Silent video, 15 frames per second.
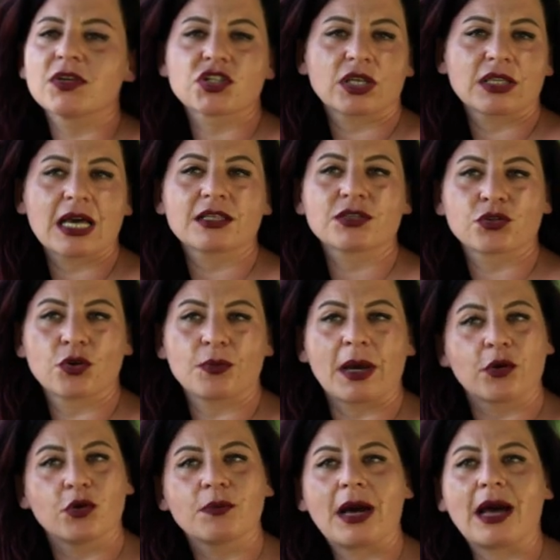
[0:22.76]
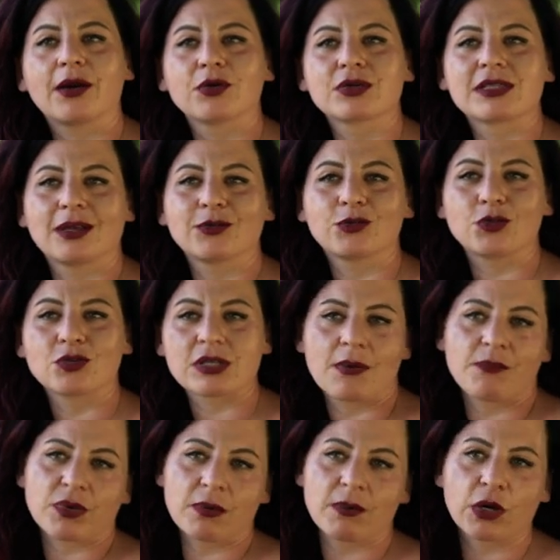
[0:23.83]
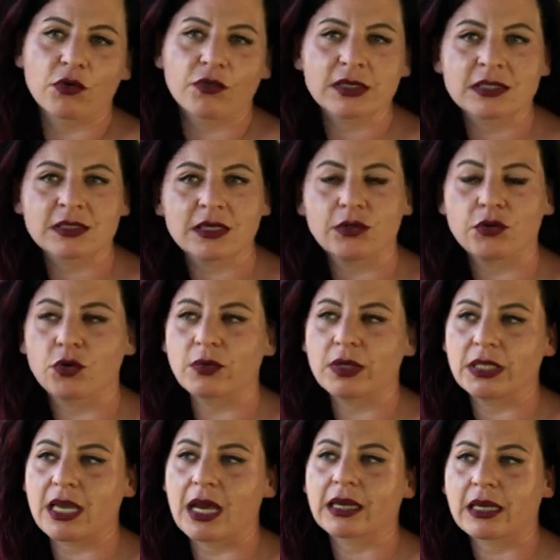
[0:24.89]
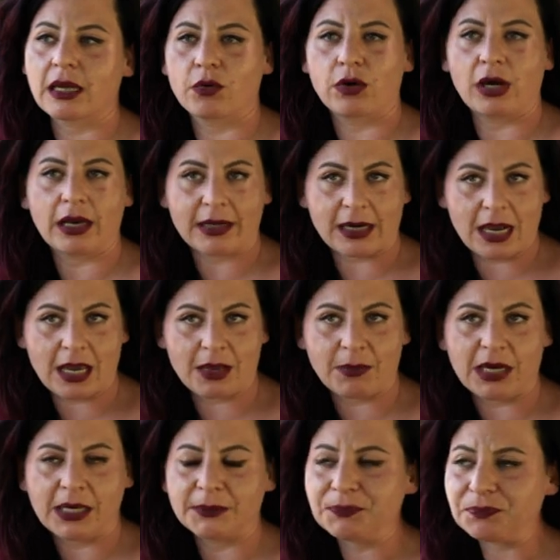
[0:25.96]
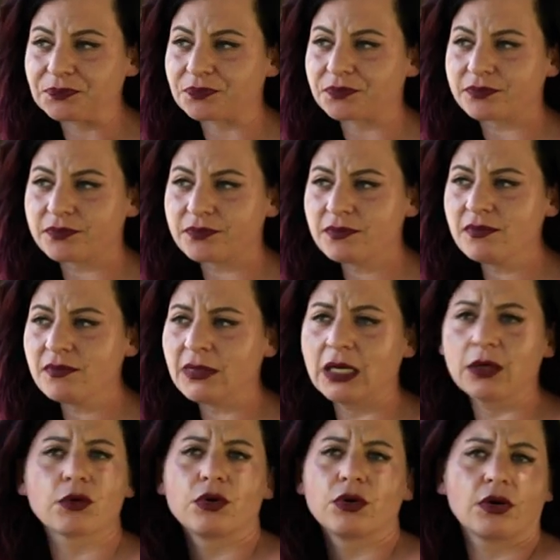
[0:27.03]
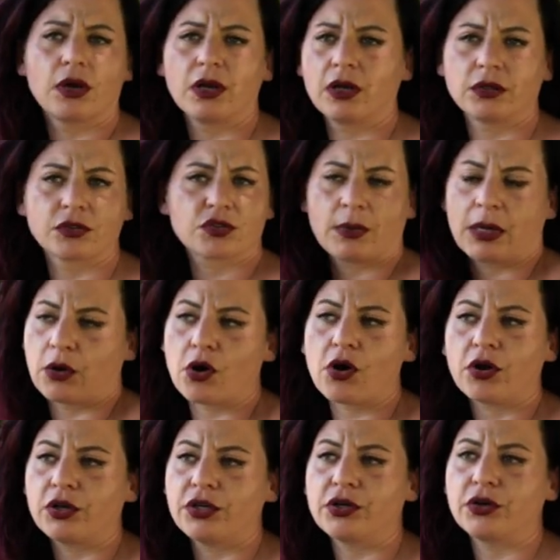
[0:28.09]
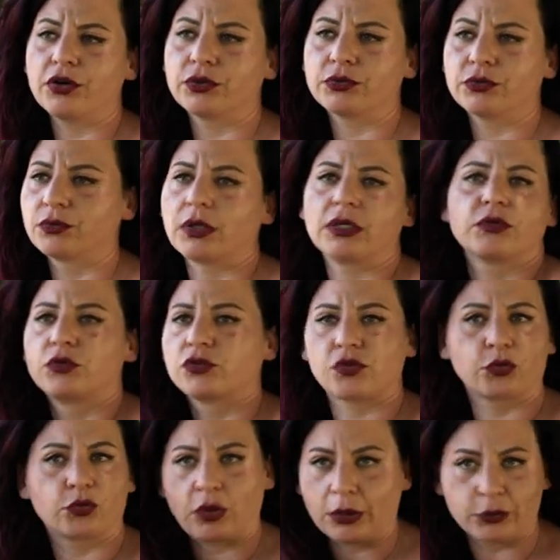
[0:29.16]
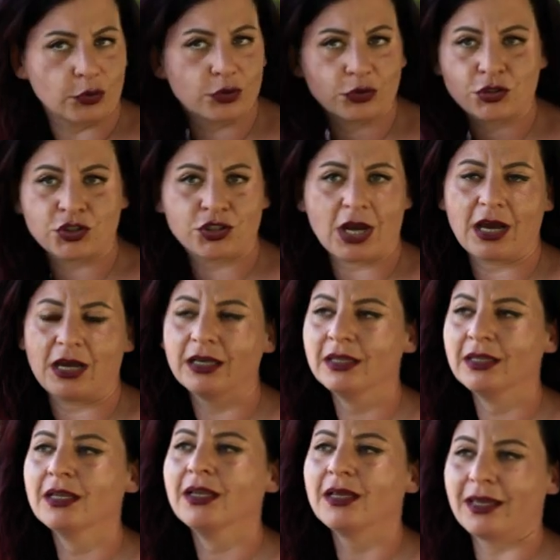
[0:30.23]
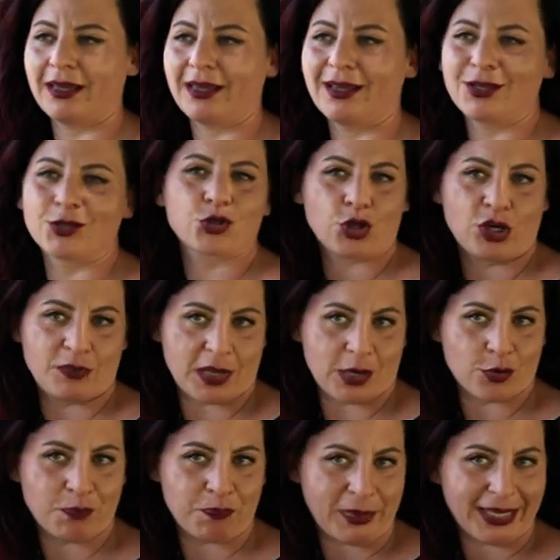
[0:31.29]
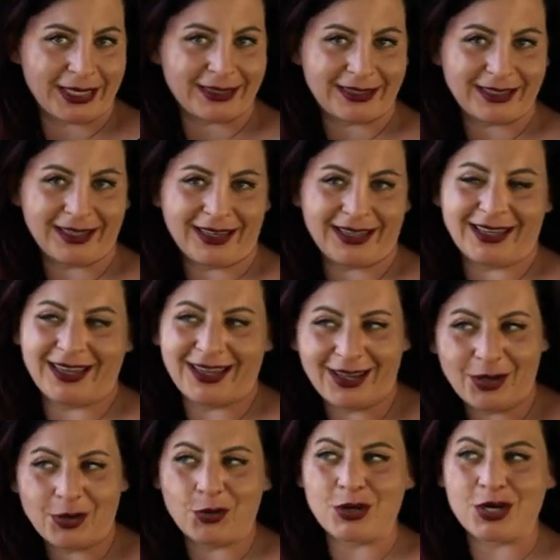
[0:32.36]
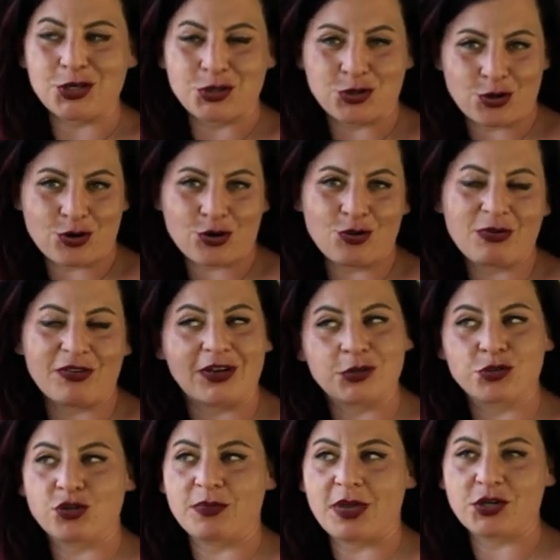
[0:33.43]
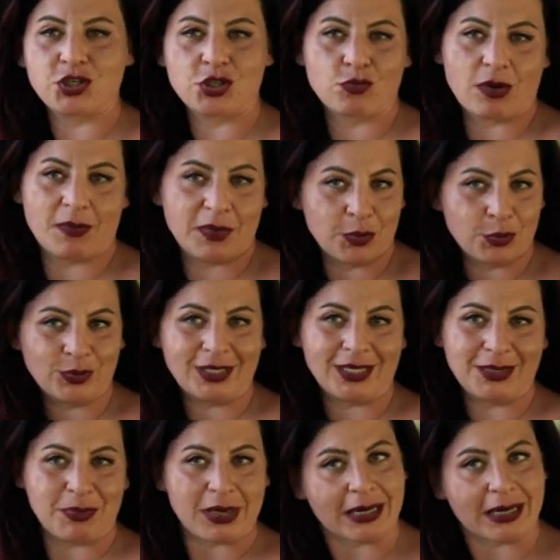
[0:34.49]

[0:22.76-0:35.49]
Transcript: adesso mano a mano sento sempre meno fastidio, quindi anche con la crema, con l'olio, sotto la doccia, ho le mie coppette e ogni giorno mi faccio i miei 5 minuti per